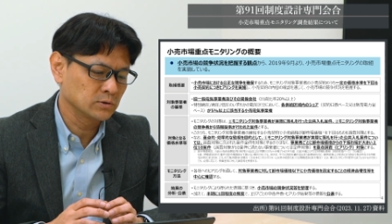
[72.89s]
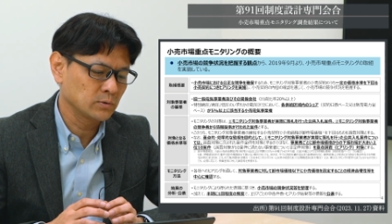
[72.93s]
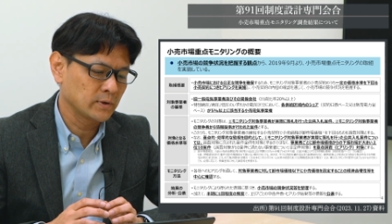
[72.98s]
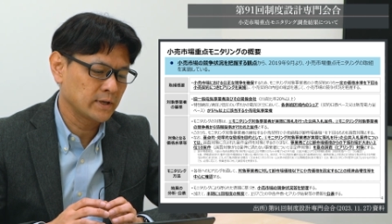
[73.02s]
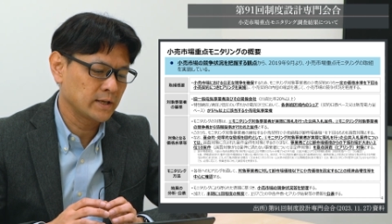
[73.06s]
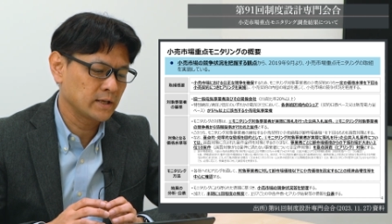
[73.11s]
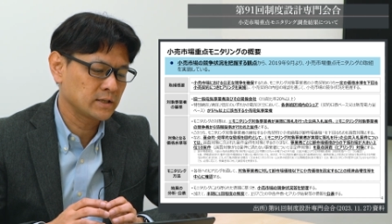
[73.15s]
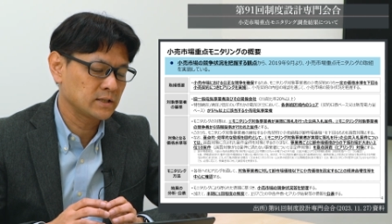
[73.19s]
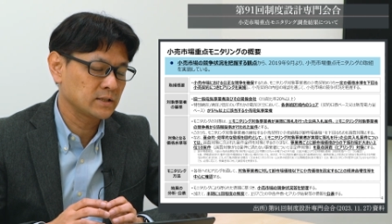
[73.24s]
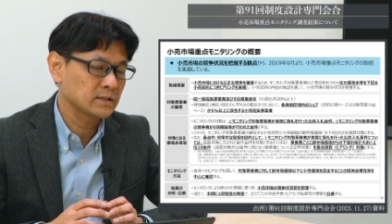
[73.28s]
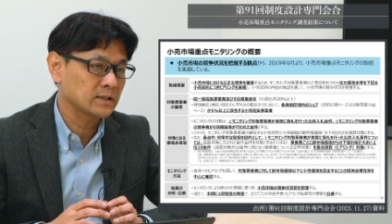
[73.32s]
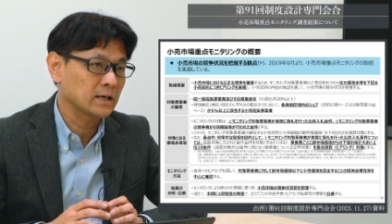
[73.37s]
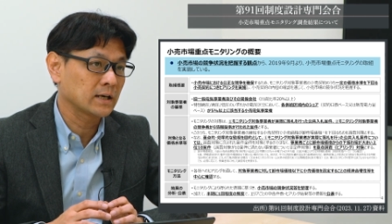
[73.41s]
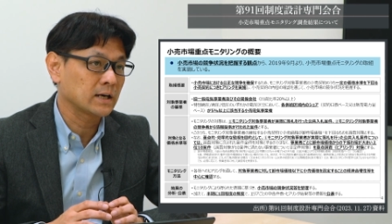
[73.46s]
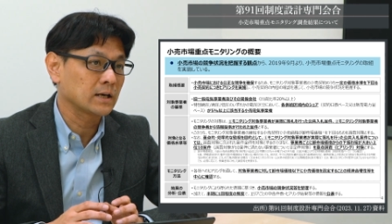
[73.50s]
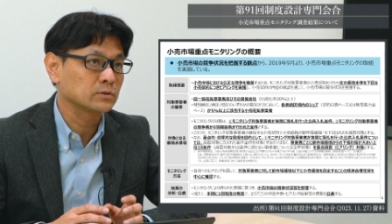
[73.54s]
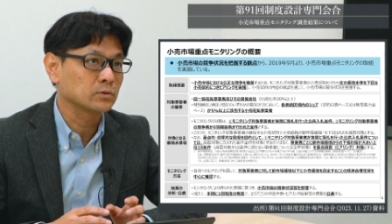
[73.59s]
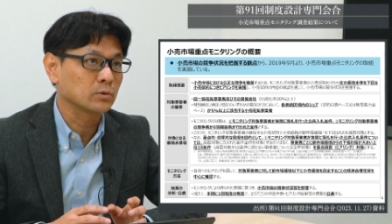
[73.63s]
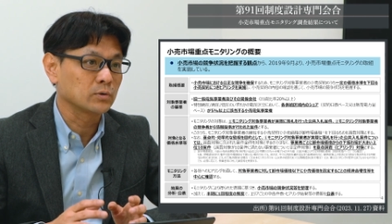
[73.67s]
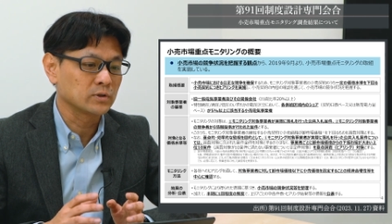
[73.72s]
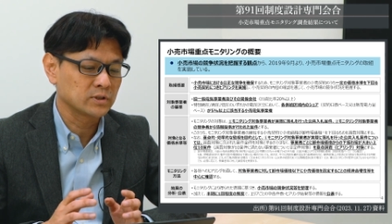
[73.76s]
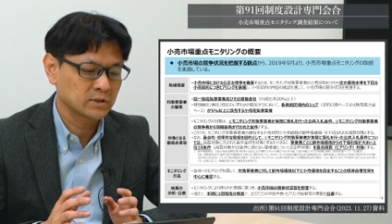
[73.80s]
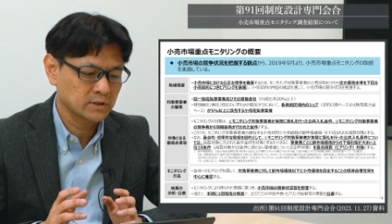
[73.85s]
の平均価
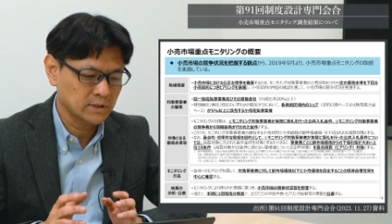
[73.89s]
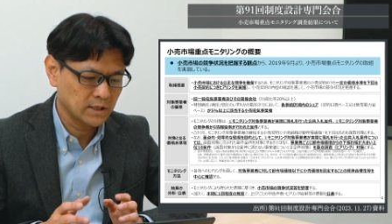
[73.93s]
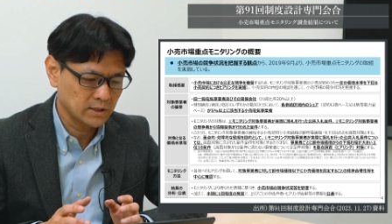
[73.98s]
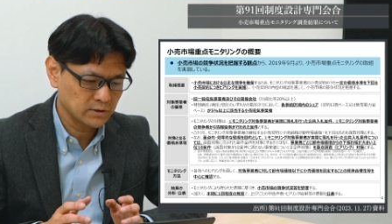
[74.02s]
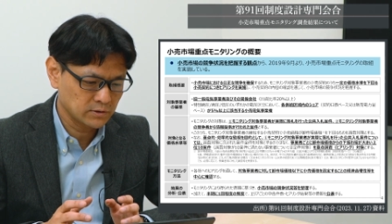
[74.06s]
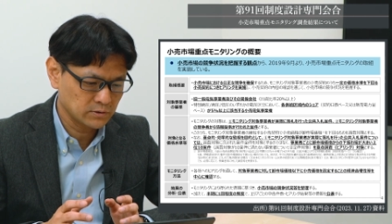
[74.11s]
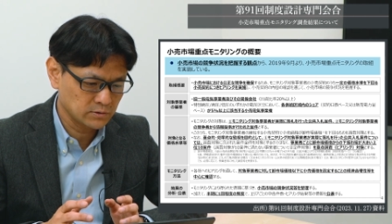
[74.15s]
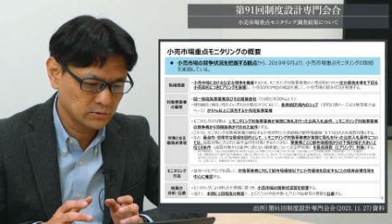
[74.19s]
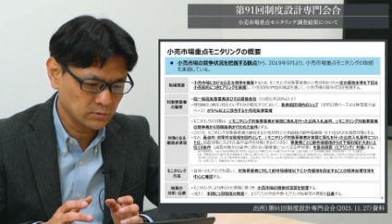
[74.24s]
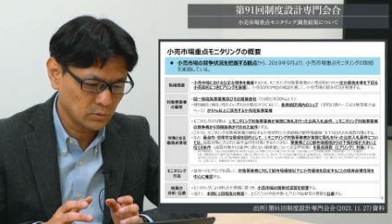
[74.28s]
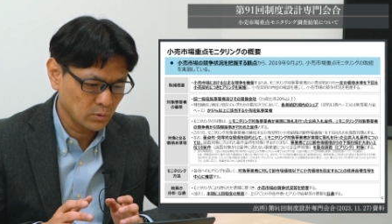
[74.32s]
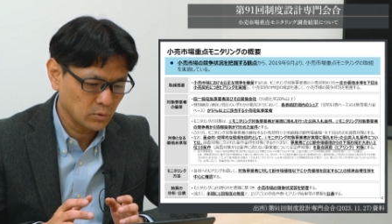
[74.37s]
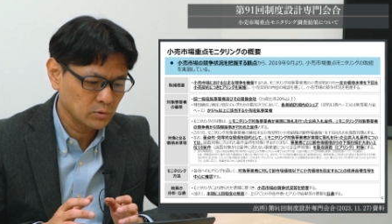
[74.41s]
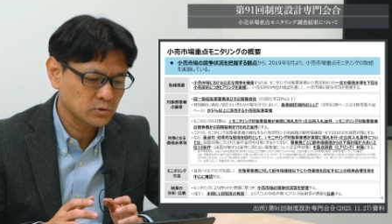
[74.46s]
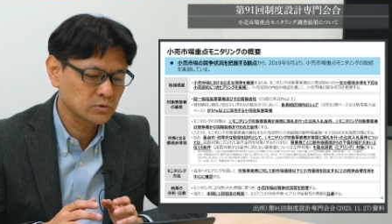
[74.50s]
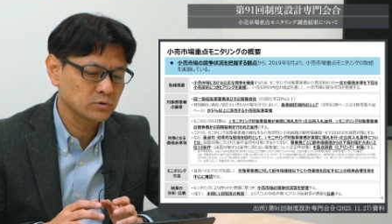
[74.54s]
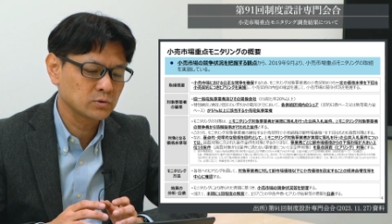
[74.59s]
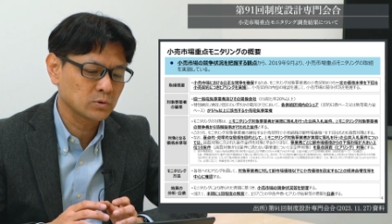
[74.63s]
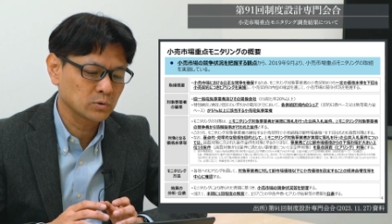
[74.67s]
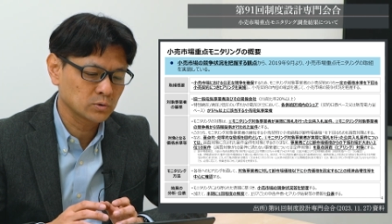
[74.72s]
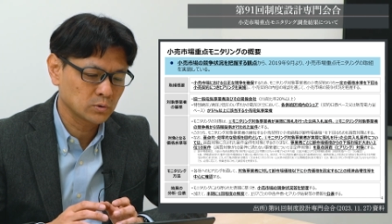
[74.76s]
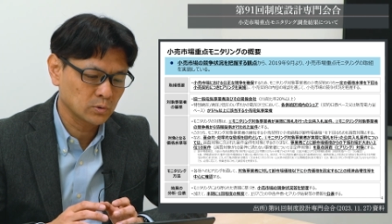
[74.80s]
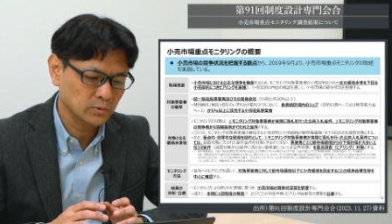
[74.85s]
格との比較をす
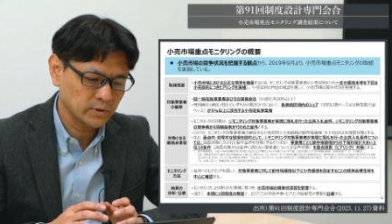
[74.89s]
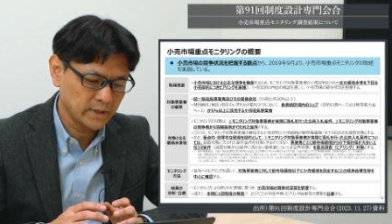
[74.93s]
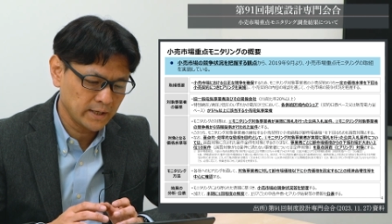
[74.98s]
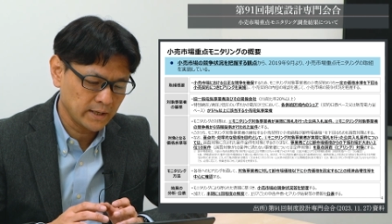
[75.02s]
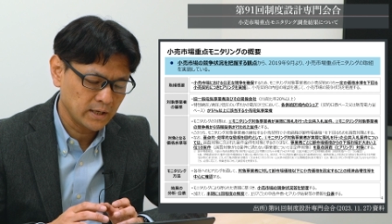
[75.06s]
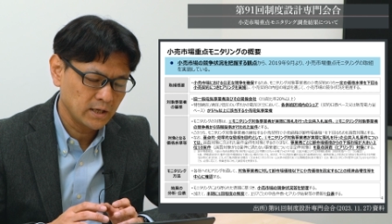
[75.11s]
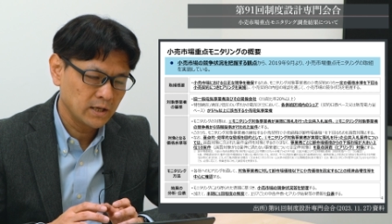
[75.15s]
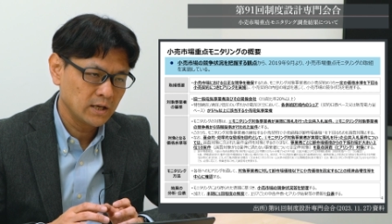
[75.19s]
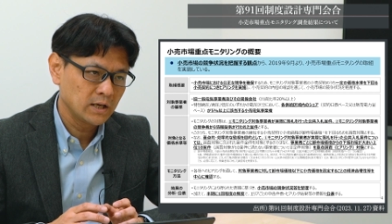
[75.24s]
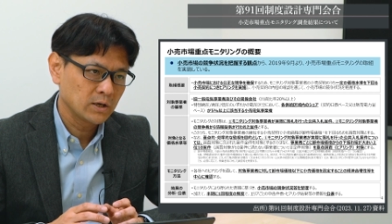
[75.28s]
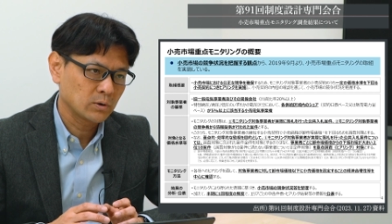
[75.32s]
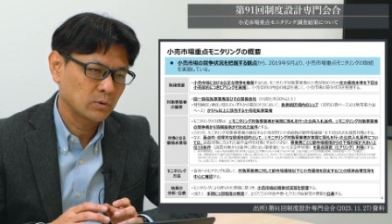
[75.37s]
ることで、